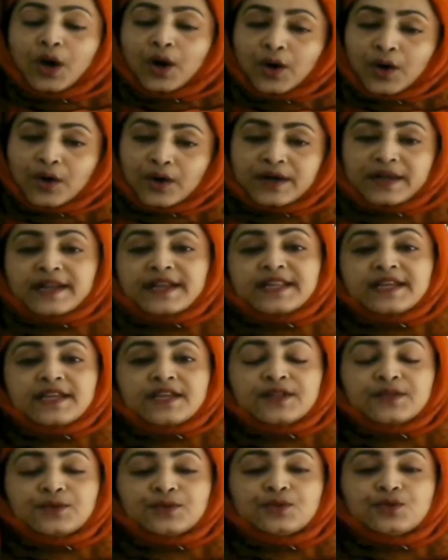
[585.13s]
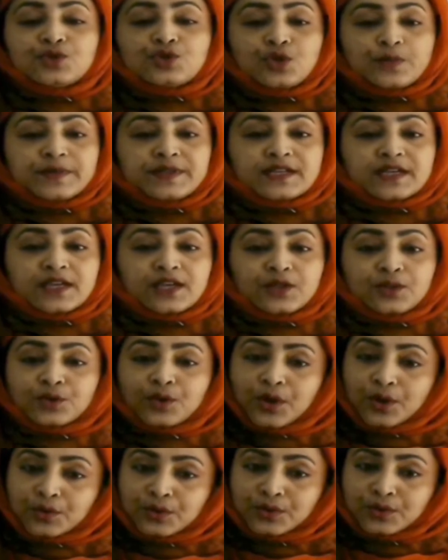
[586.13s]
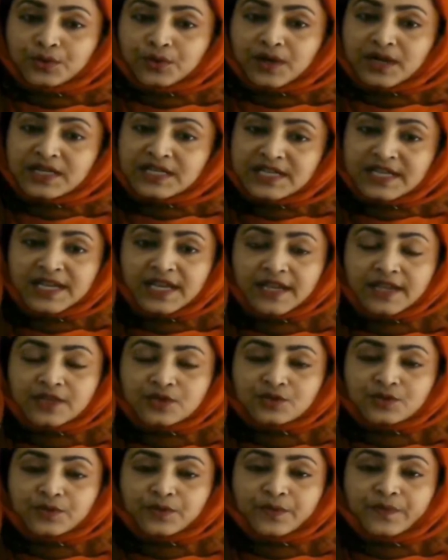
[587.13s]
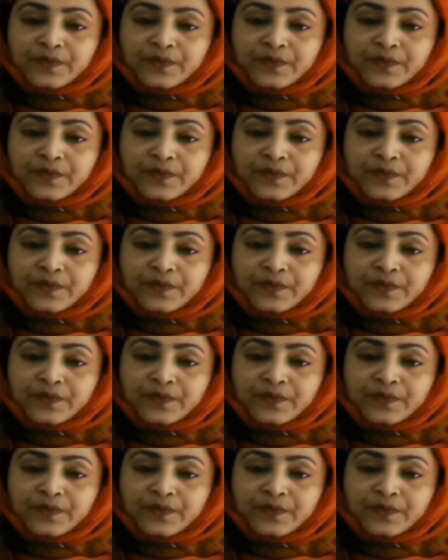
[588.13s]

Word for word: অলরেডি কিন্তু ছবিটা কিন্তু অঙ্কন করা শিখে গেছো